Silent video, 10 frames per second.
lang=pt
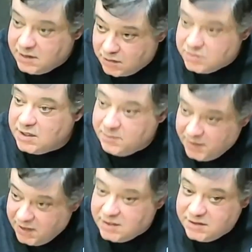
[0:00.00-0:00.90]
então
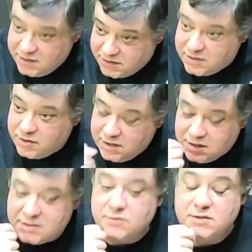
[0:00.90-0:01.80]
também existe essa
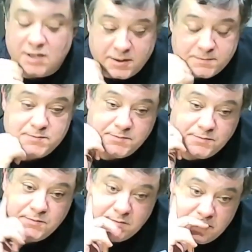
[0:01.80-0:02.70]
orientação. Sim, tá? porque eles
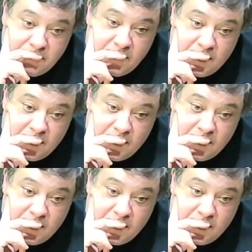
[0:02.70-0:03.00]
falam que prevenir é o